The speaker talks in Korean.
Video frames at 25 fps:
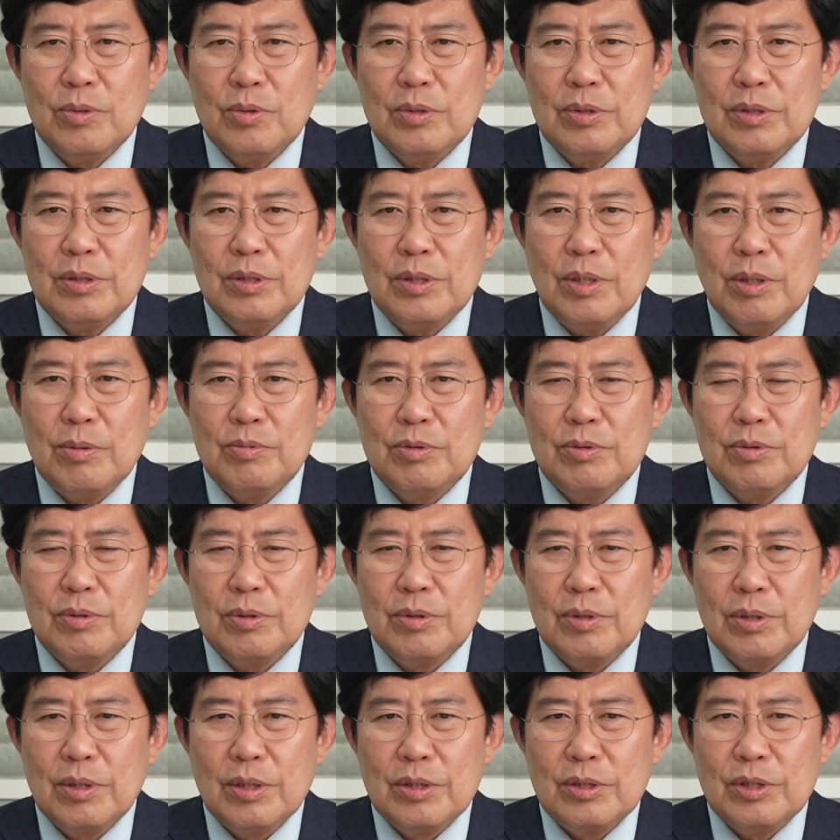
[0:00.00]
돈을 너무
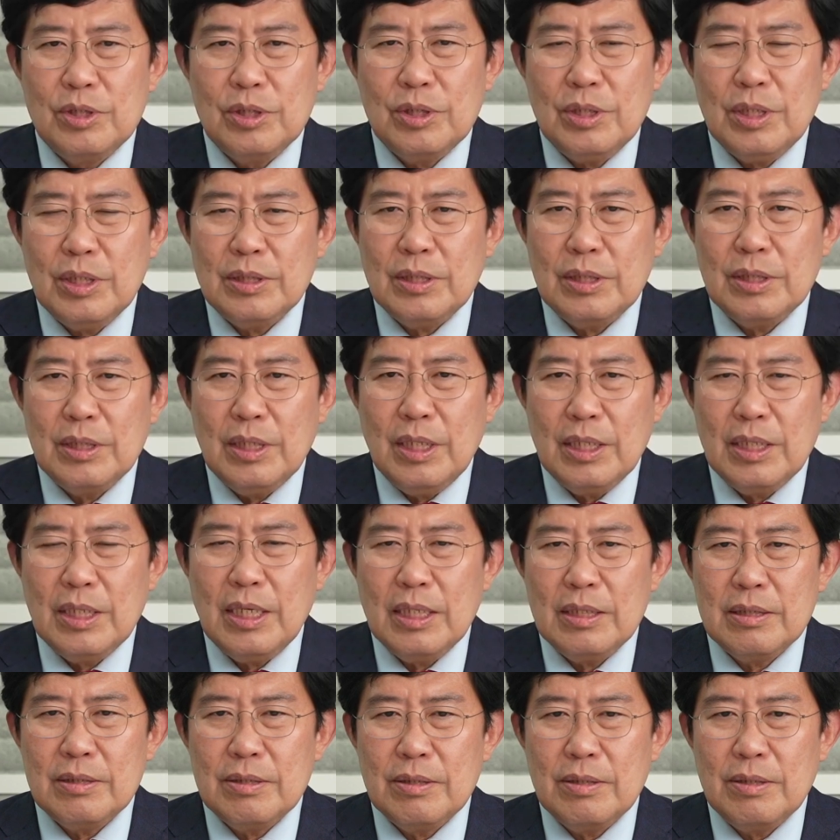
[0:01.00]
쉽게
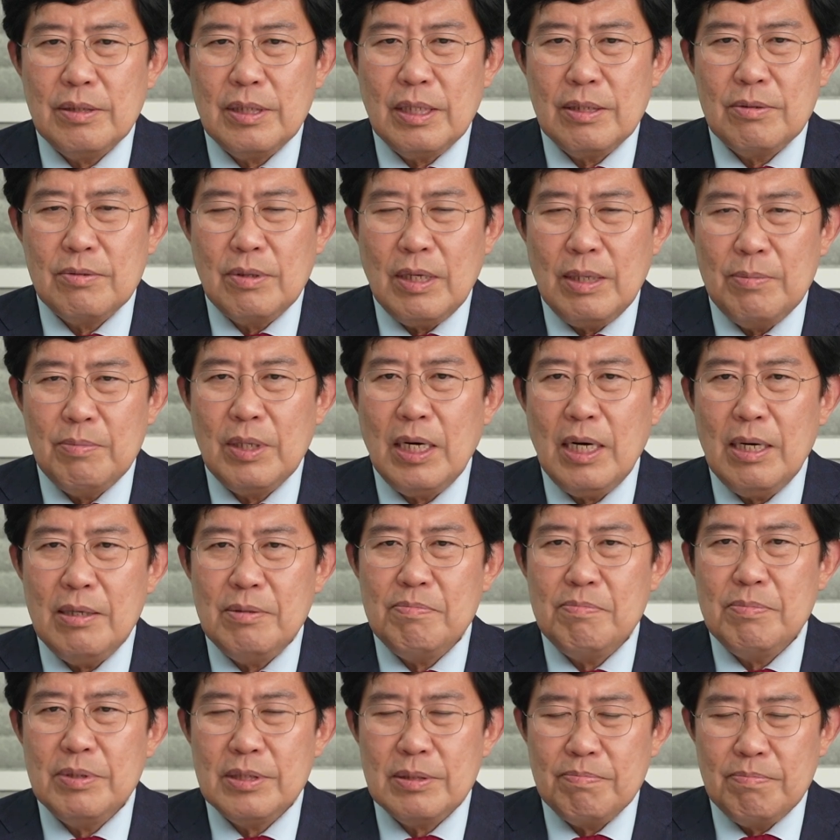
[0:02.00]
얘기하는 거라고 하면 할
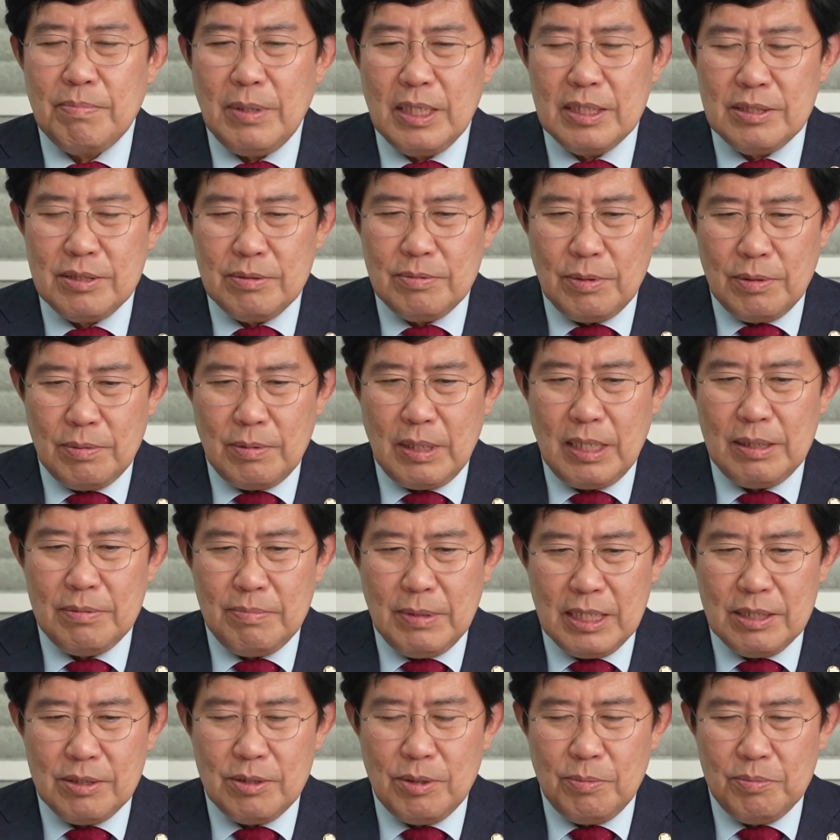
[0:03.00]
말씀 할
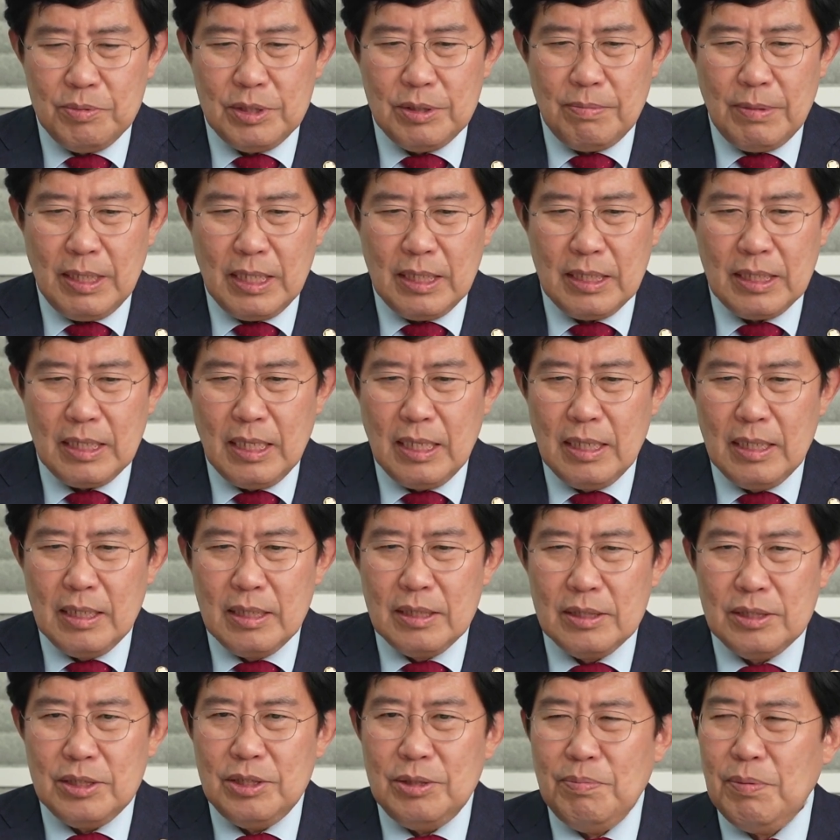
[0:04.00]
말은 없지만
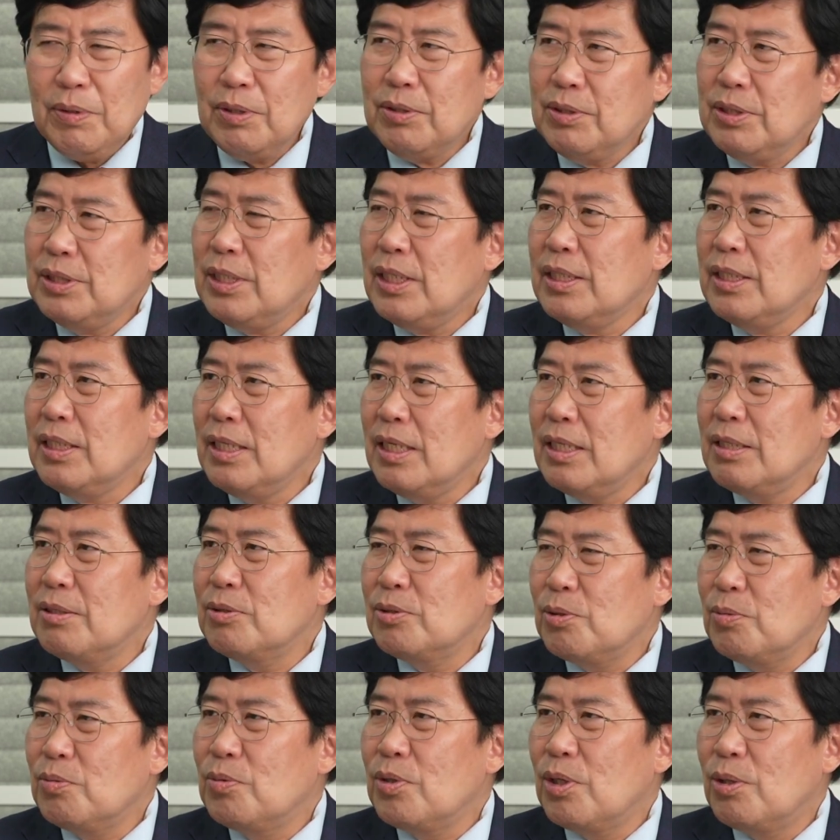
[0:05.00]
10억 이상이라는 건
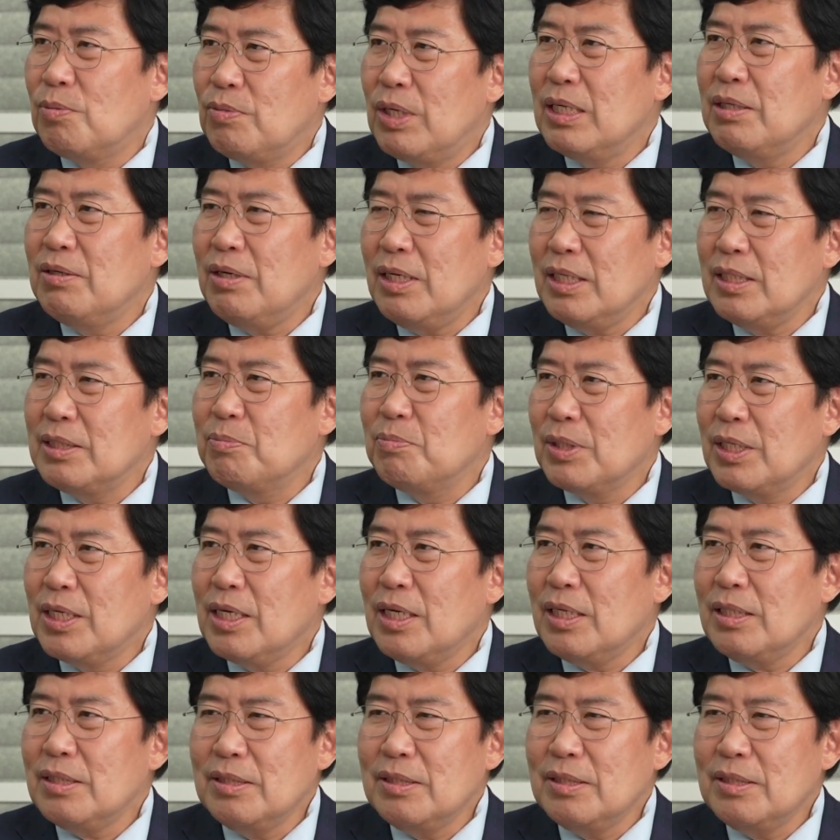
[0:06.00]
좀 너무한 거 아닙니까?